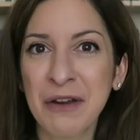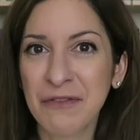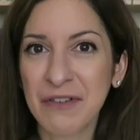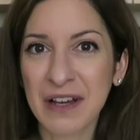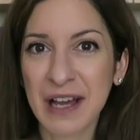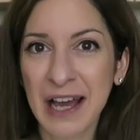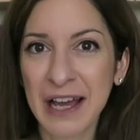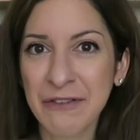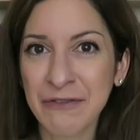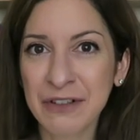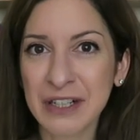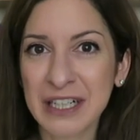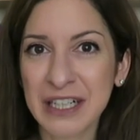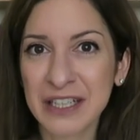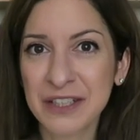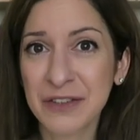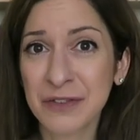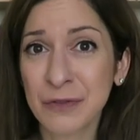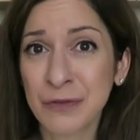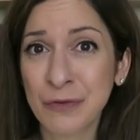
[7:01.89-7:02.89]
einfach ein
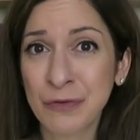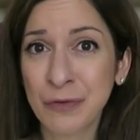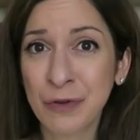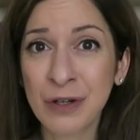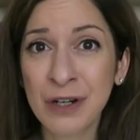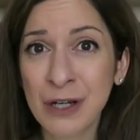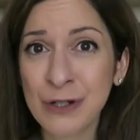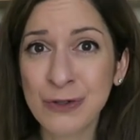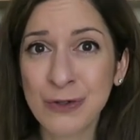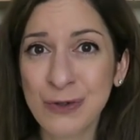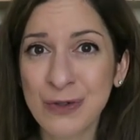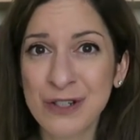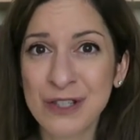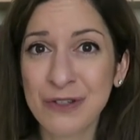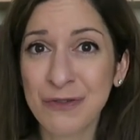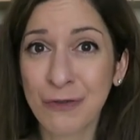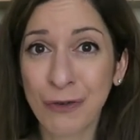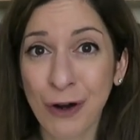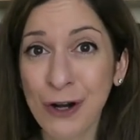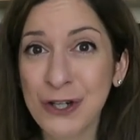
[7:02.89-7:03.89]
wirklich
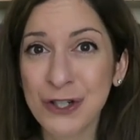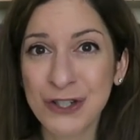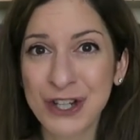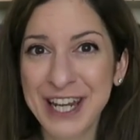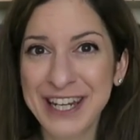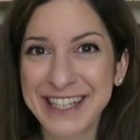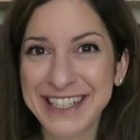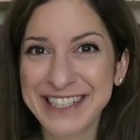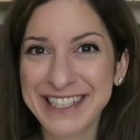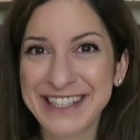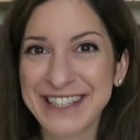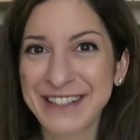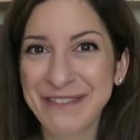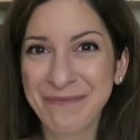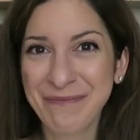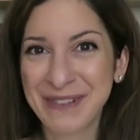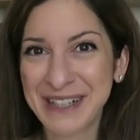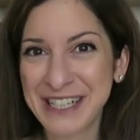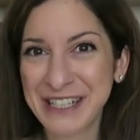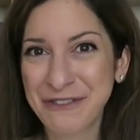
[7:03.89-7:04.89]
wunderschönes, vollständiges
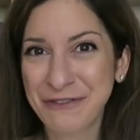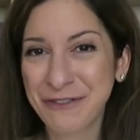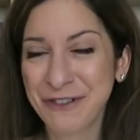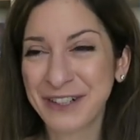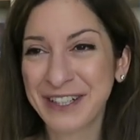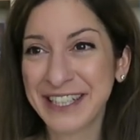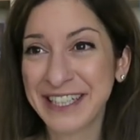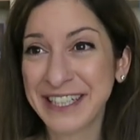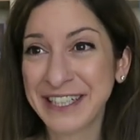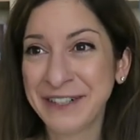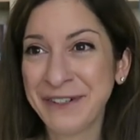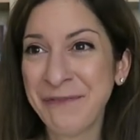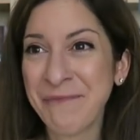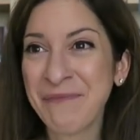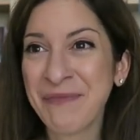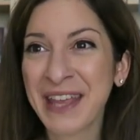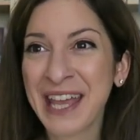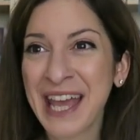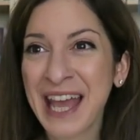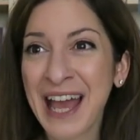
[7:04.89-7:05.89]
Bild von ihr.
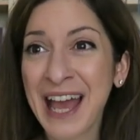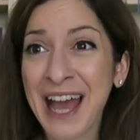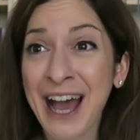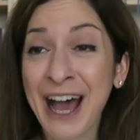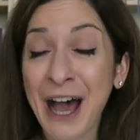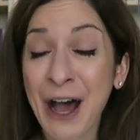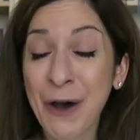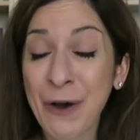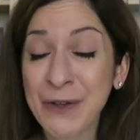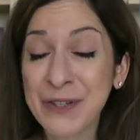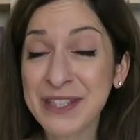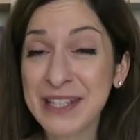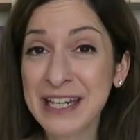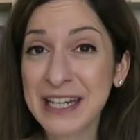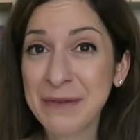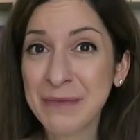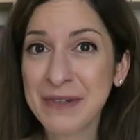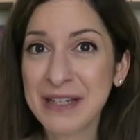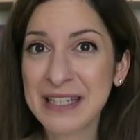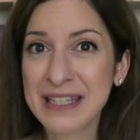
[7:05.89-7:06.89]

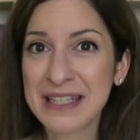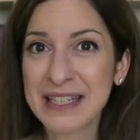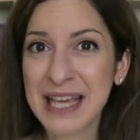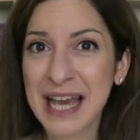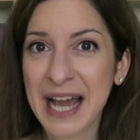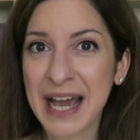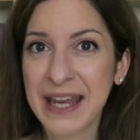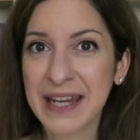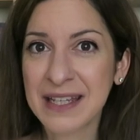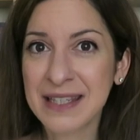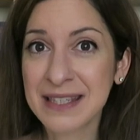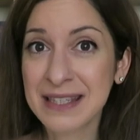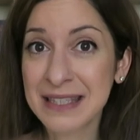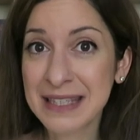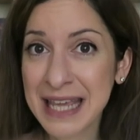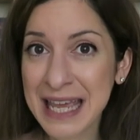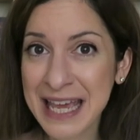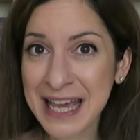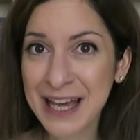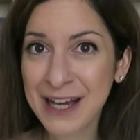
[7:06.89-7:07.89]
Außerdem ist sie eine
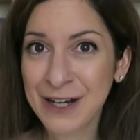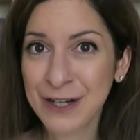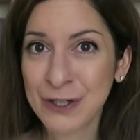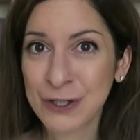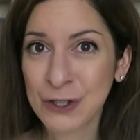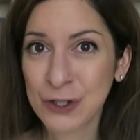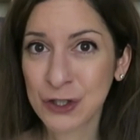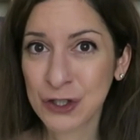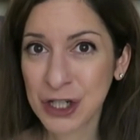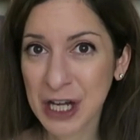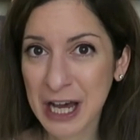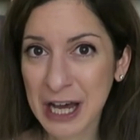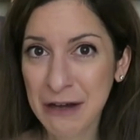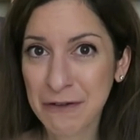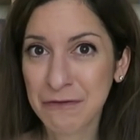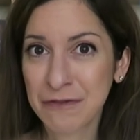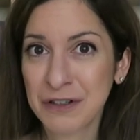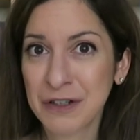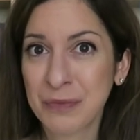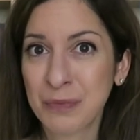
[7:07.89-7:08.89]
sehr
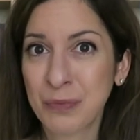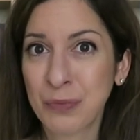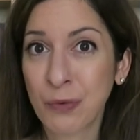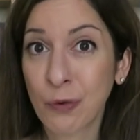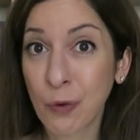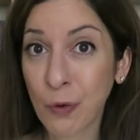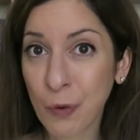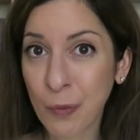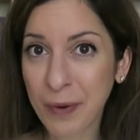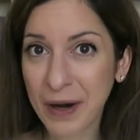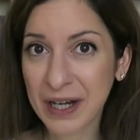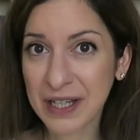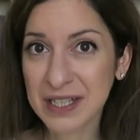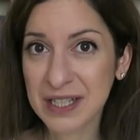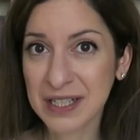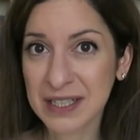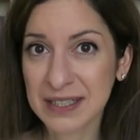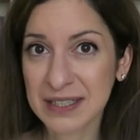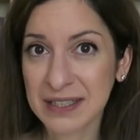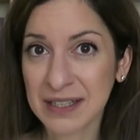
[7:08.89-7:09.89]
scharfe
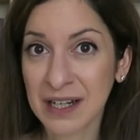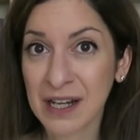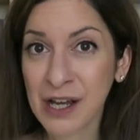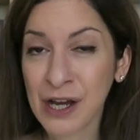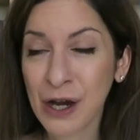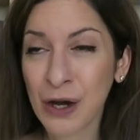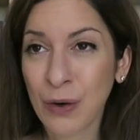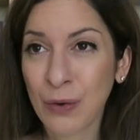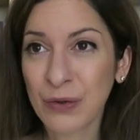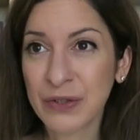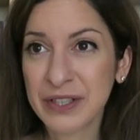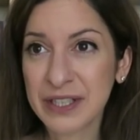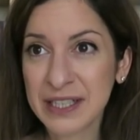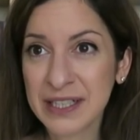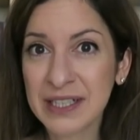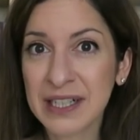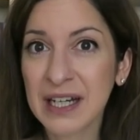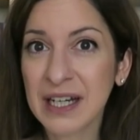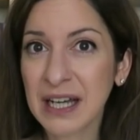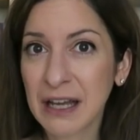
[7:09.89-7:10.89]
Beobachterin und
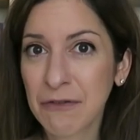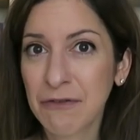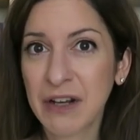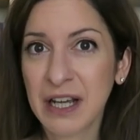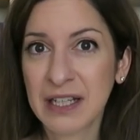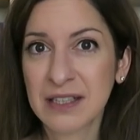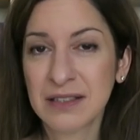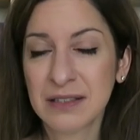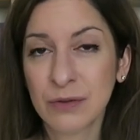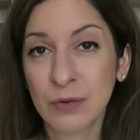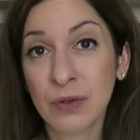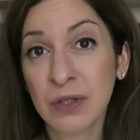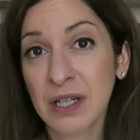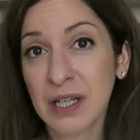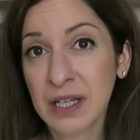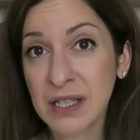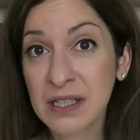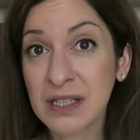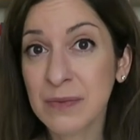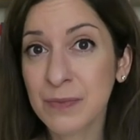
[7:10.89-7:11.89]
ihre Reflexionen
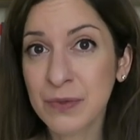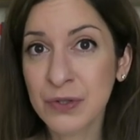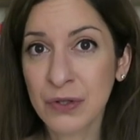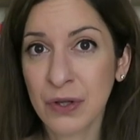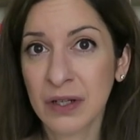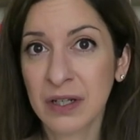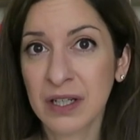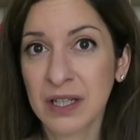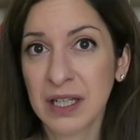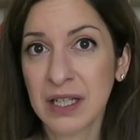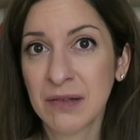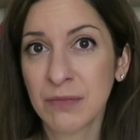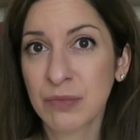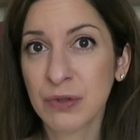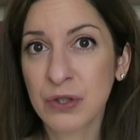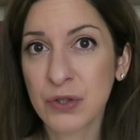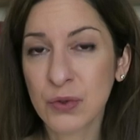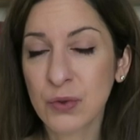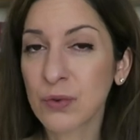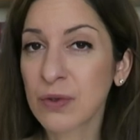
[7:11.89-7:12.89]
insbesondere in
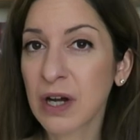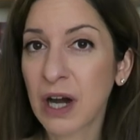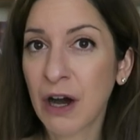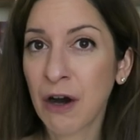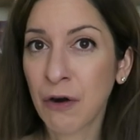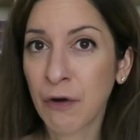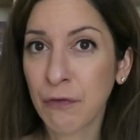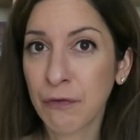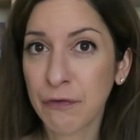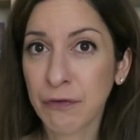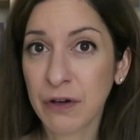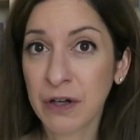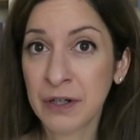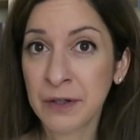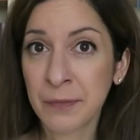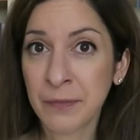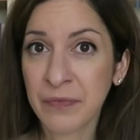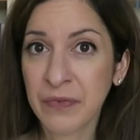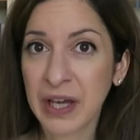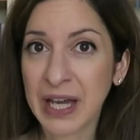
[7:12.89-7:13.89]
Bezug auf
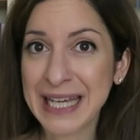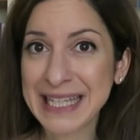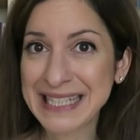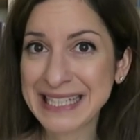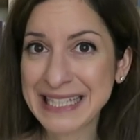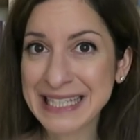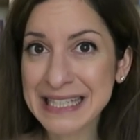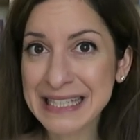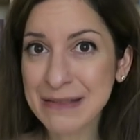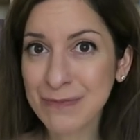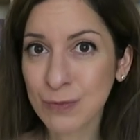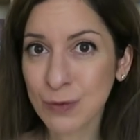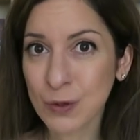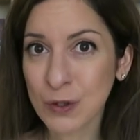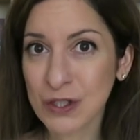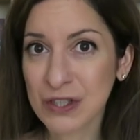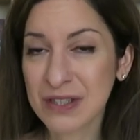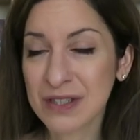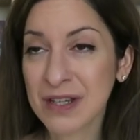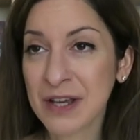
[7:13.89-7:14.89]
ähm,
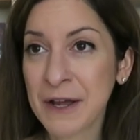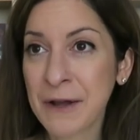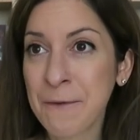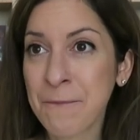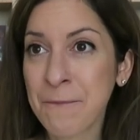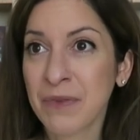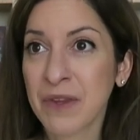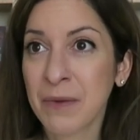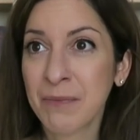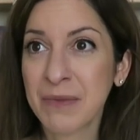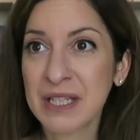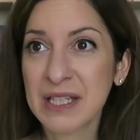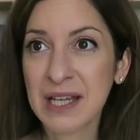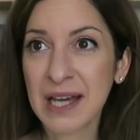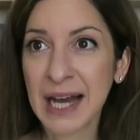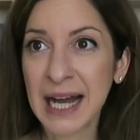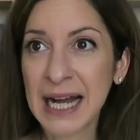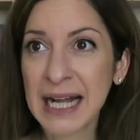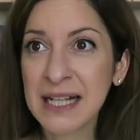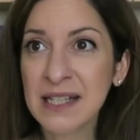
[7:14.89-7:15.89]
Rassismus mit
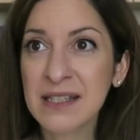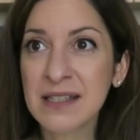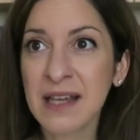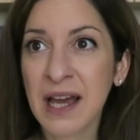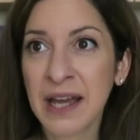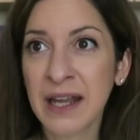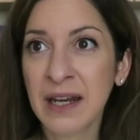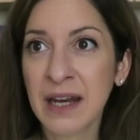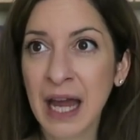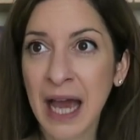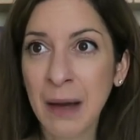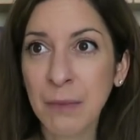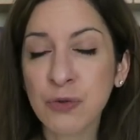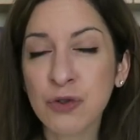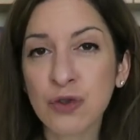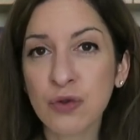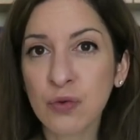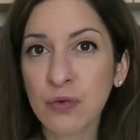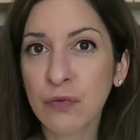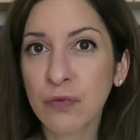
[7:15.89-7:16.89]
all seinen
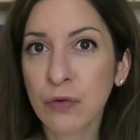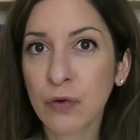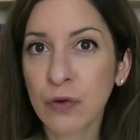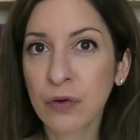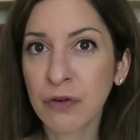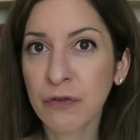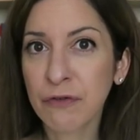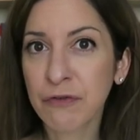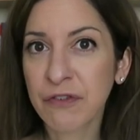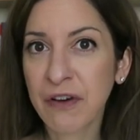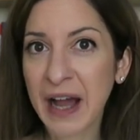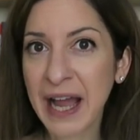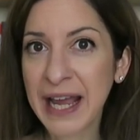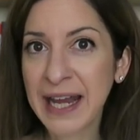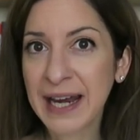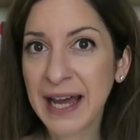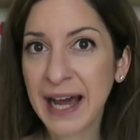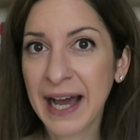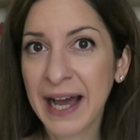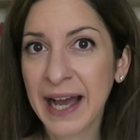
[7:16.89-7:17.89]
Abstufungen,
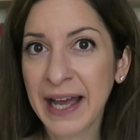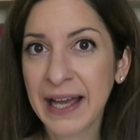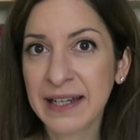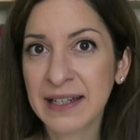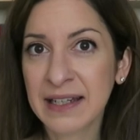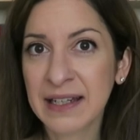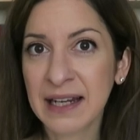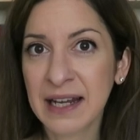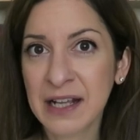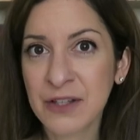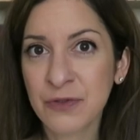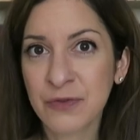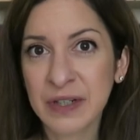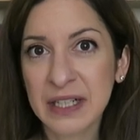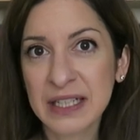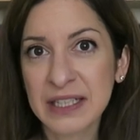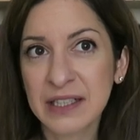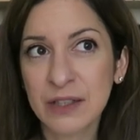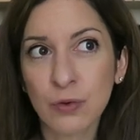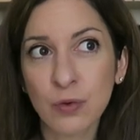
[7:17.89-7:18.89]
Feinheiten, also
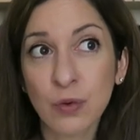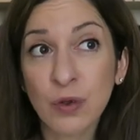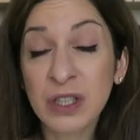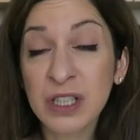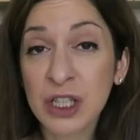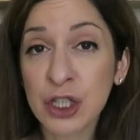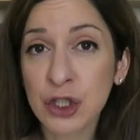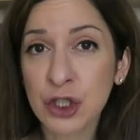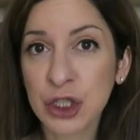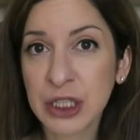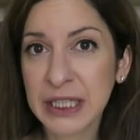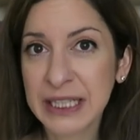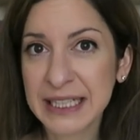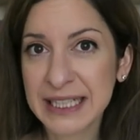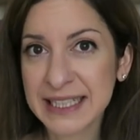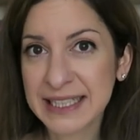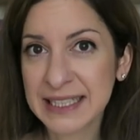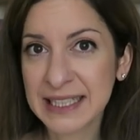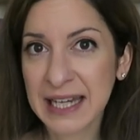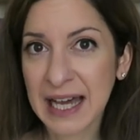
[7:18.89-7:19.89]
wirklich die
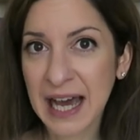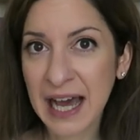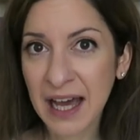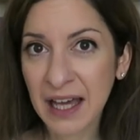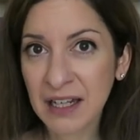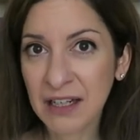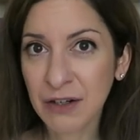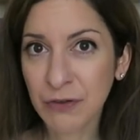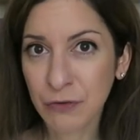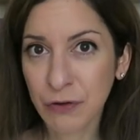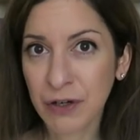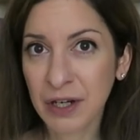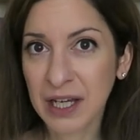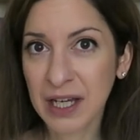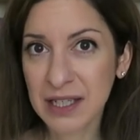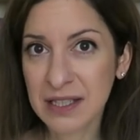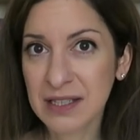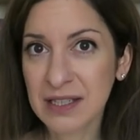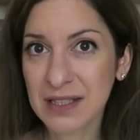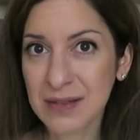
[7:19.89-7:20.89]
unterschiedlichen Arten von
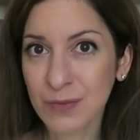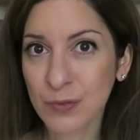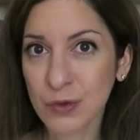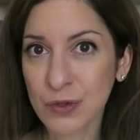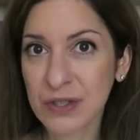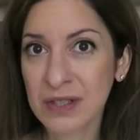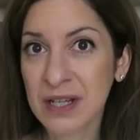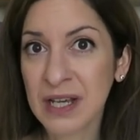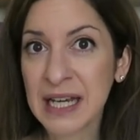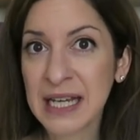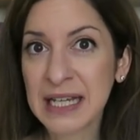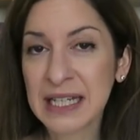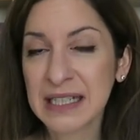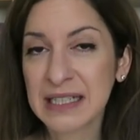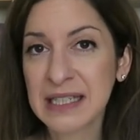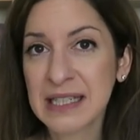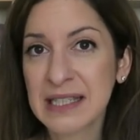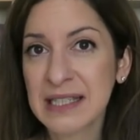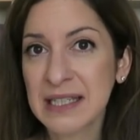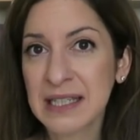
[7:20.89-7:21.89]
Rassismus,
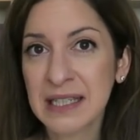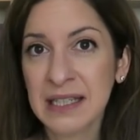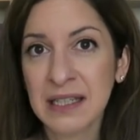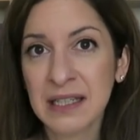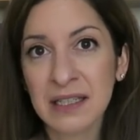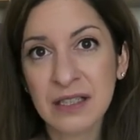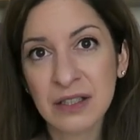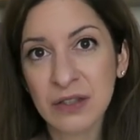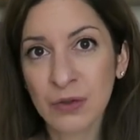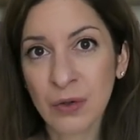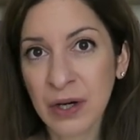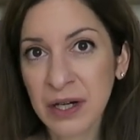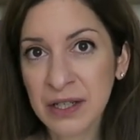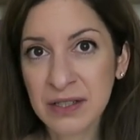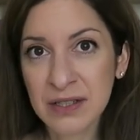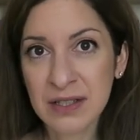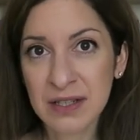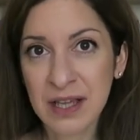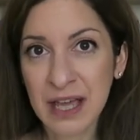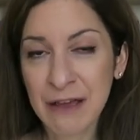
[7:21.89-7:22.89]
die sie
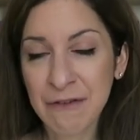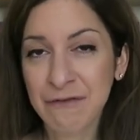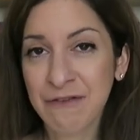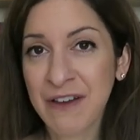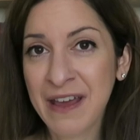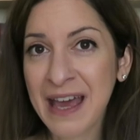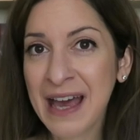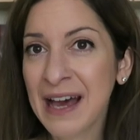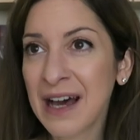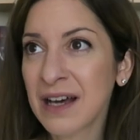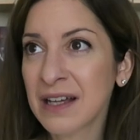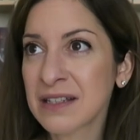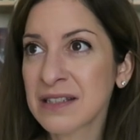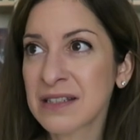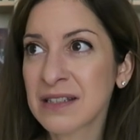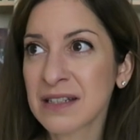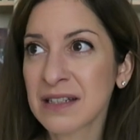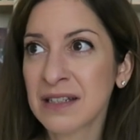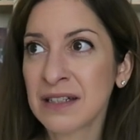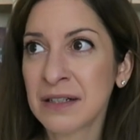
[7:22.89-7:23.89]
dort
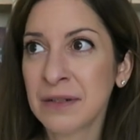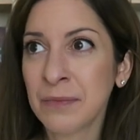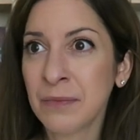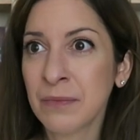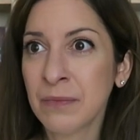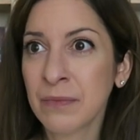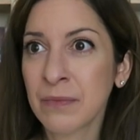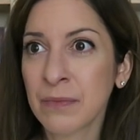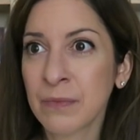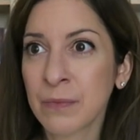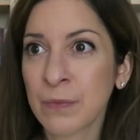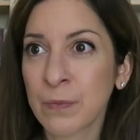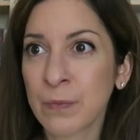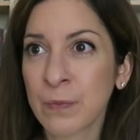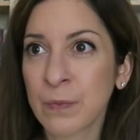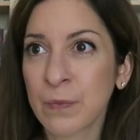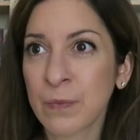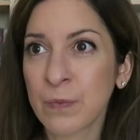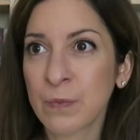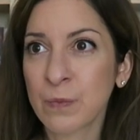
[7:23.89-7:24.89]
erfährt, ähm,
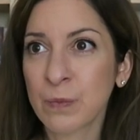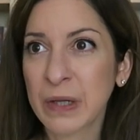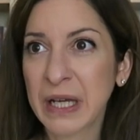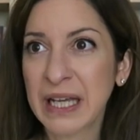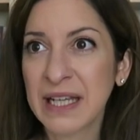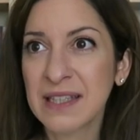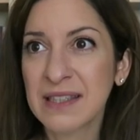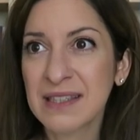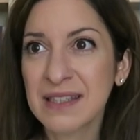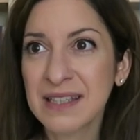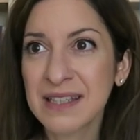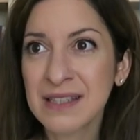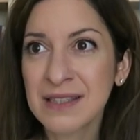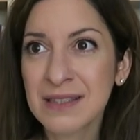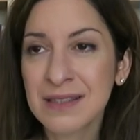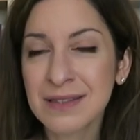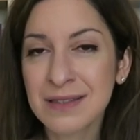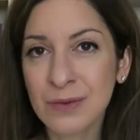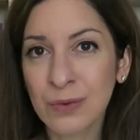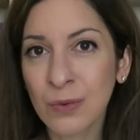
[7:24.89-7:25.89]
bringt sie
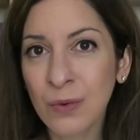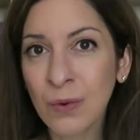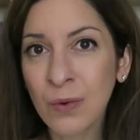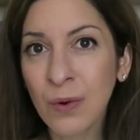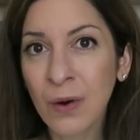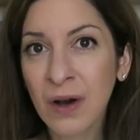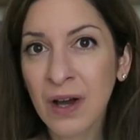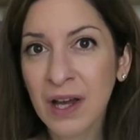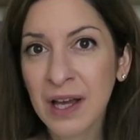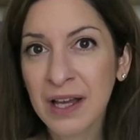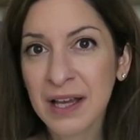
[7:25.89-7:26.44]
so